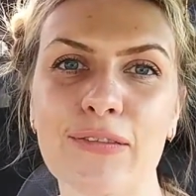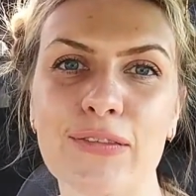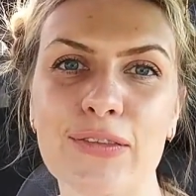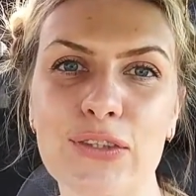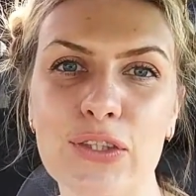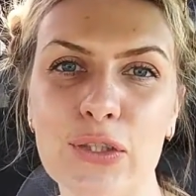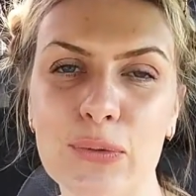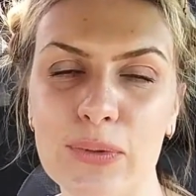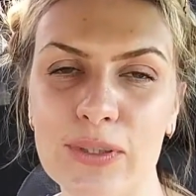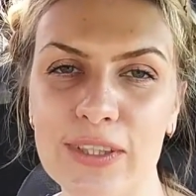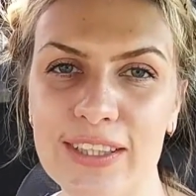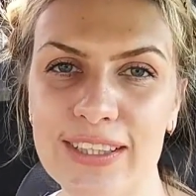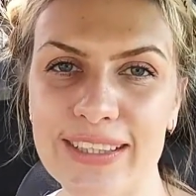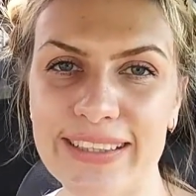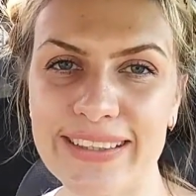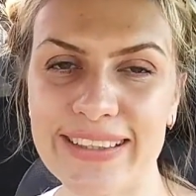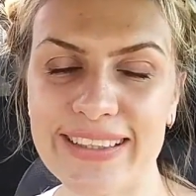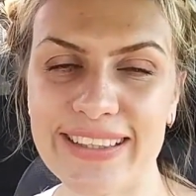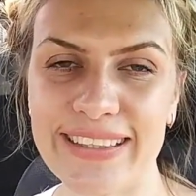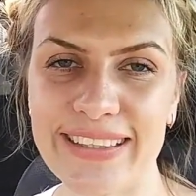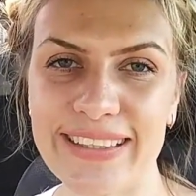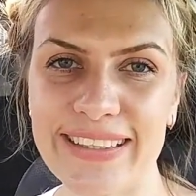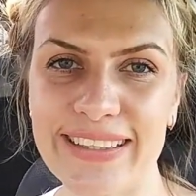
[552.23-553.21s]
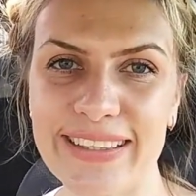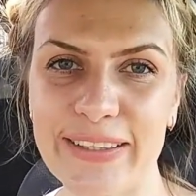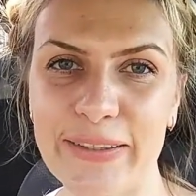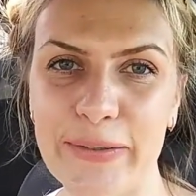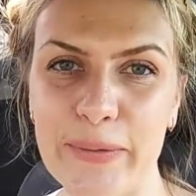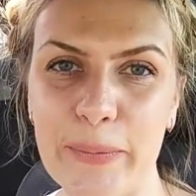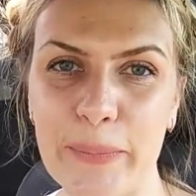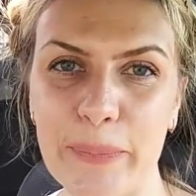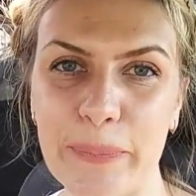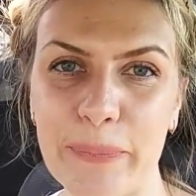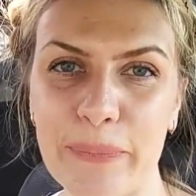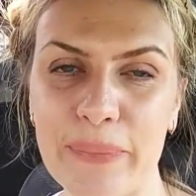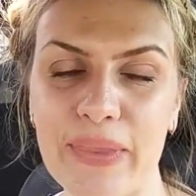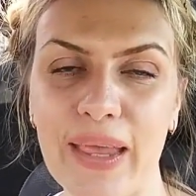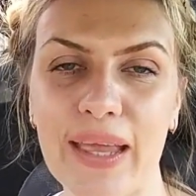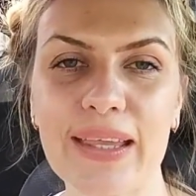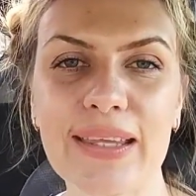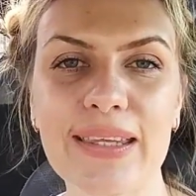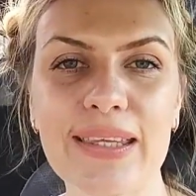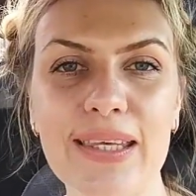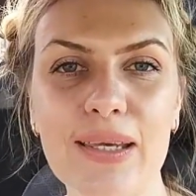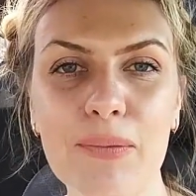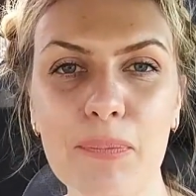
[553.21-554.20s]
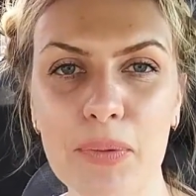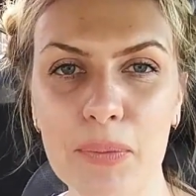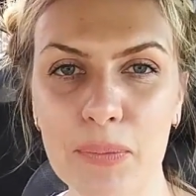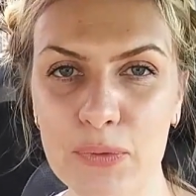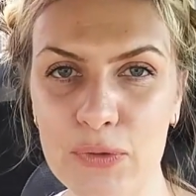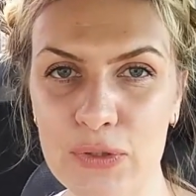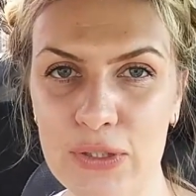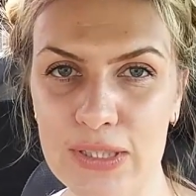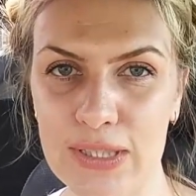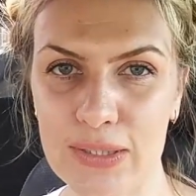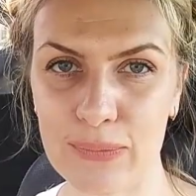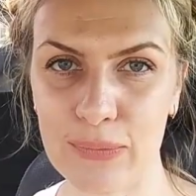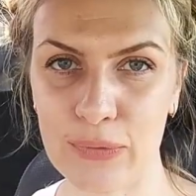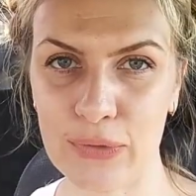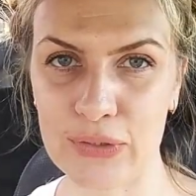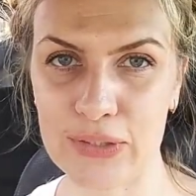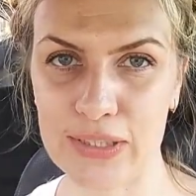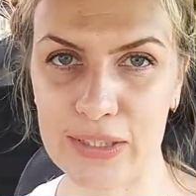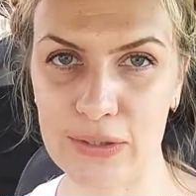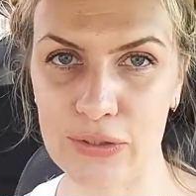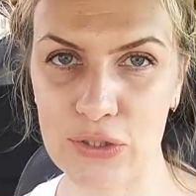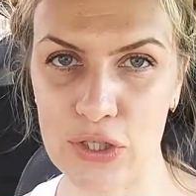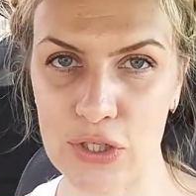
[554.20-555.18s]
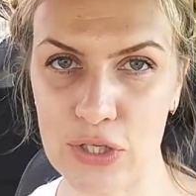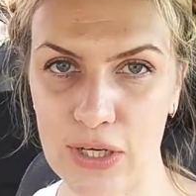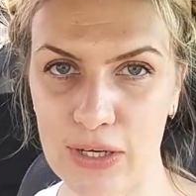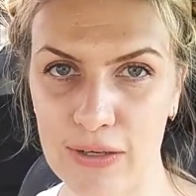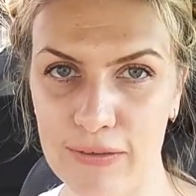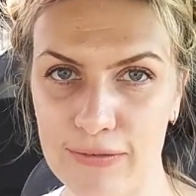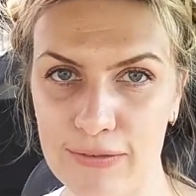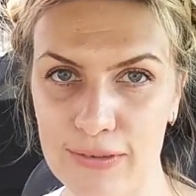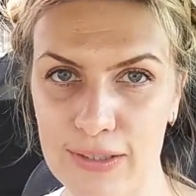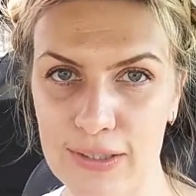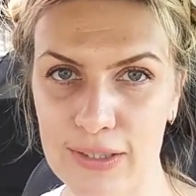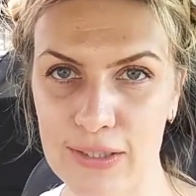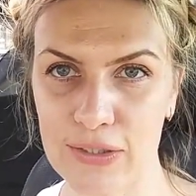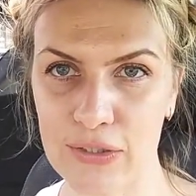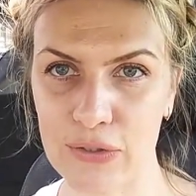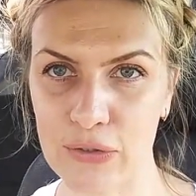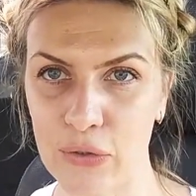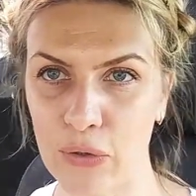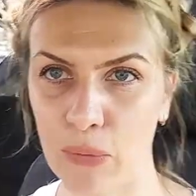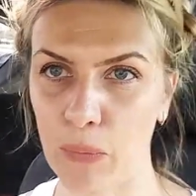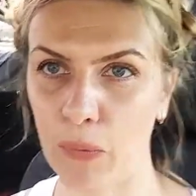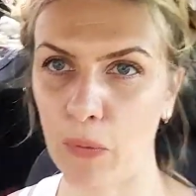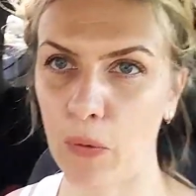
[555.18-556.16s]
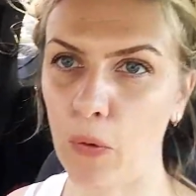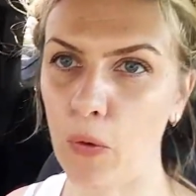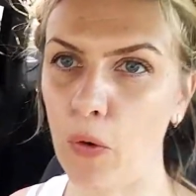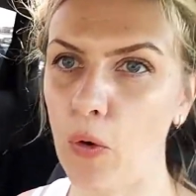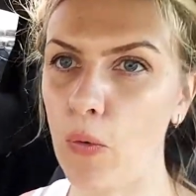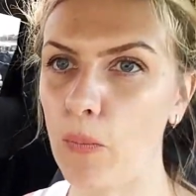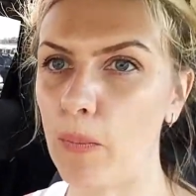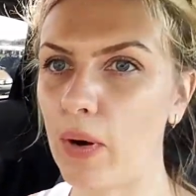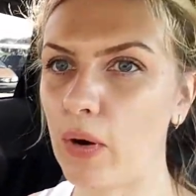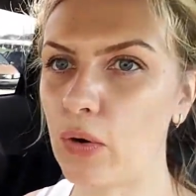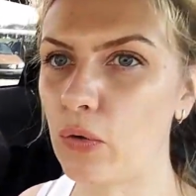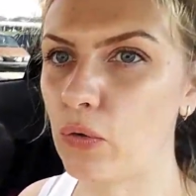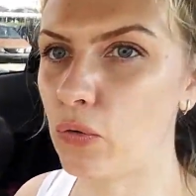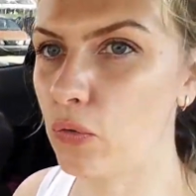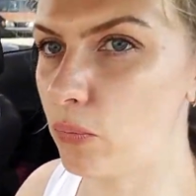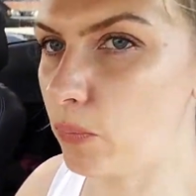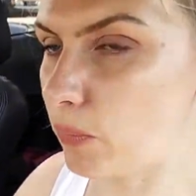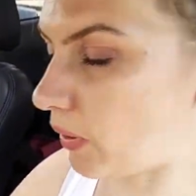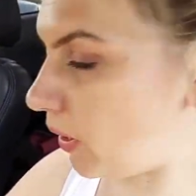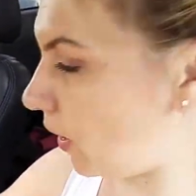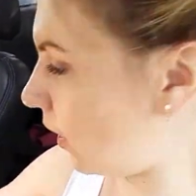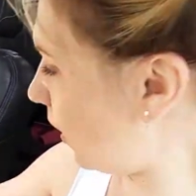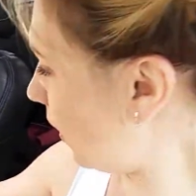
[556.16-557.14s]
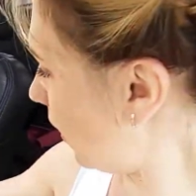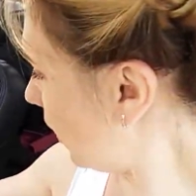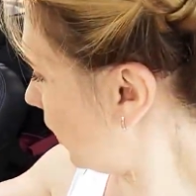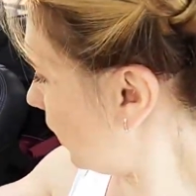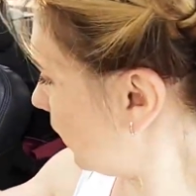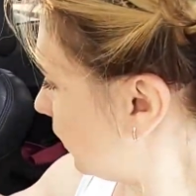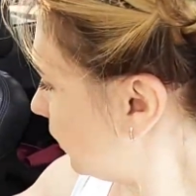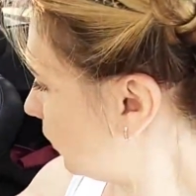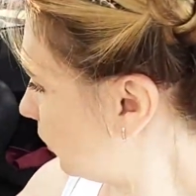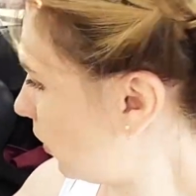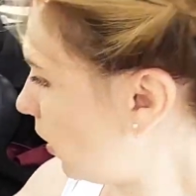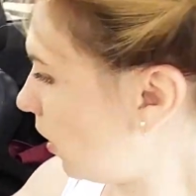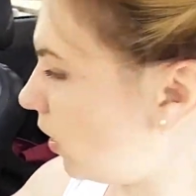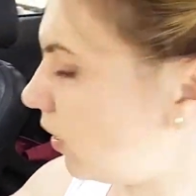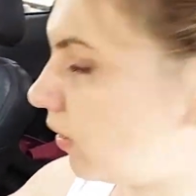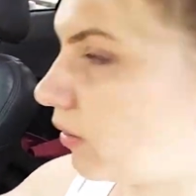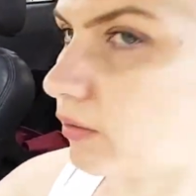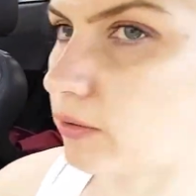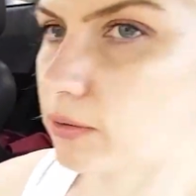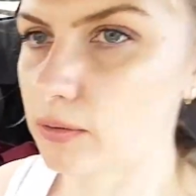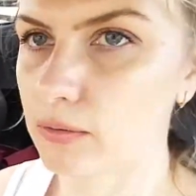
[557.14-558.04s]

Все, мои дорогие, не пропустите мое следующее видео о покупках. А,